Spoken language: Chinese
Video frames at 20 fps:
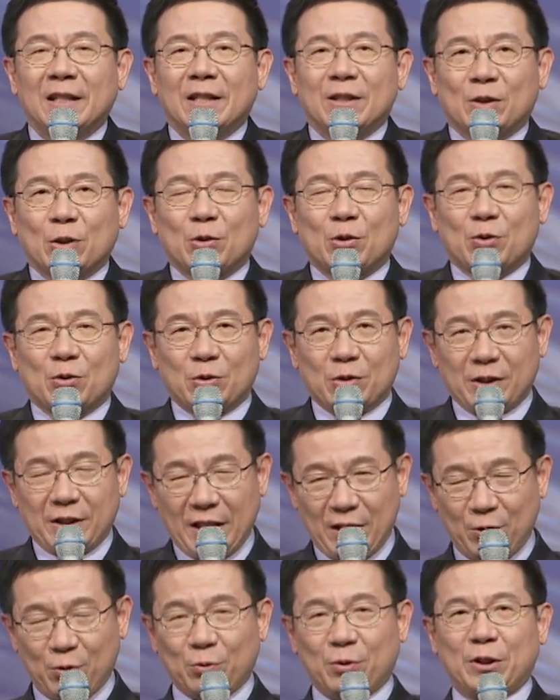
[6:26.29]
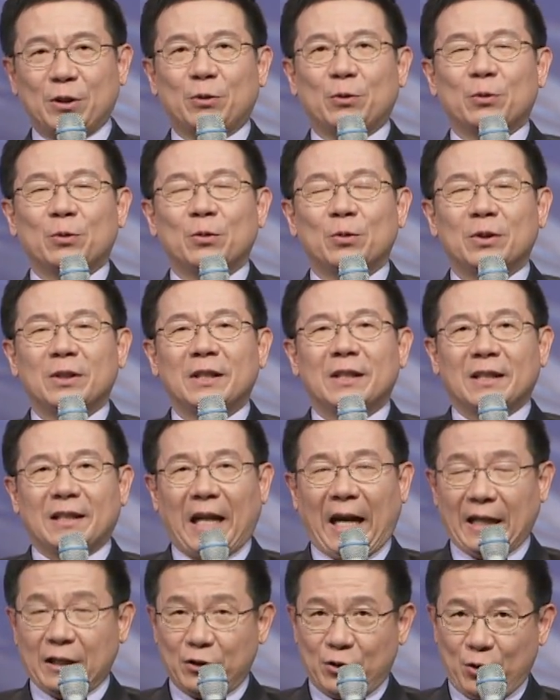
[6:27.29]
就是耶稣基督
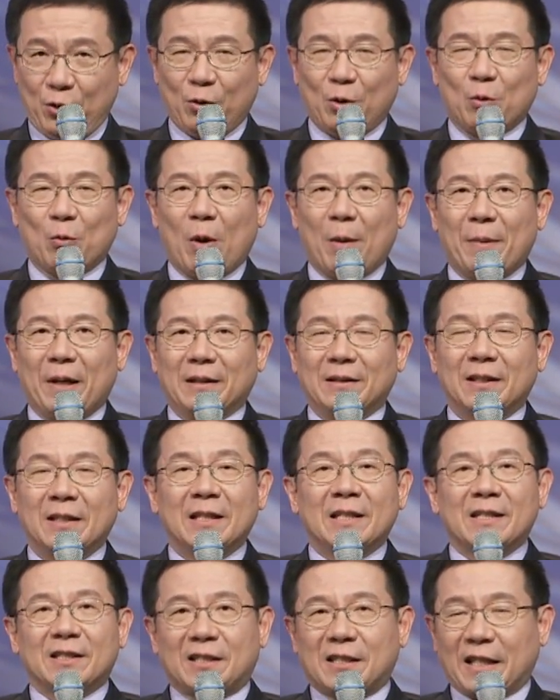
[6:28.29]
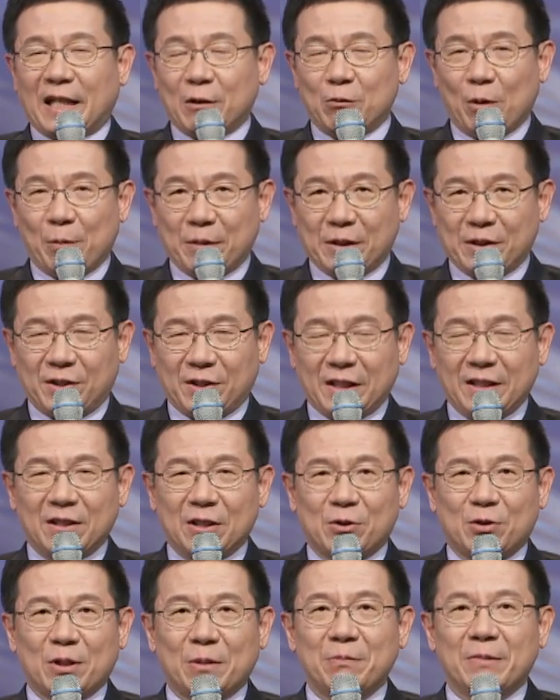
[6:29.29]
来救了我们，赐给我们新的
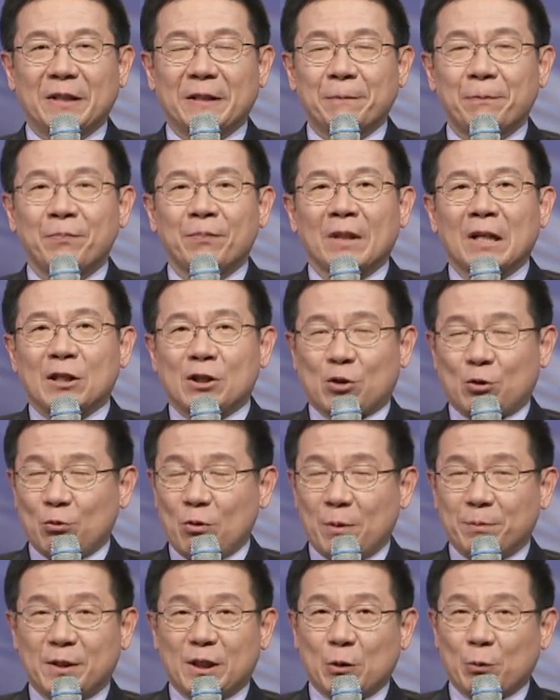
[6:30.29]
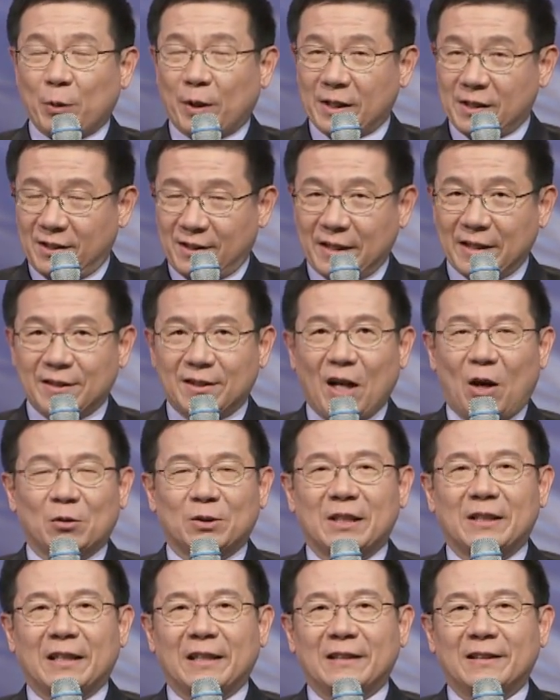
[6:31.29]
生命，使我们成为新造的
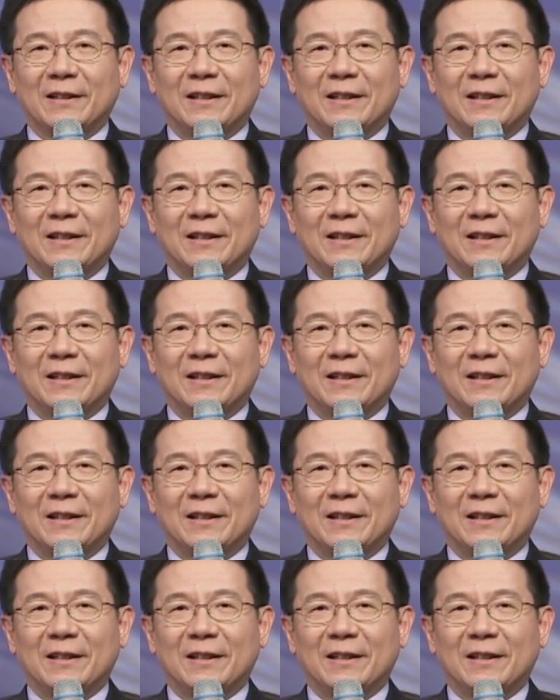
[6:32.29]
人。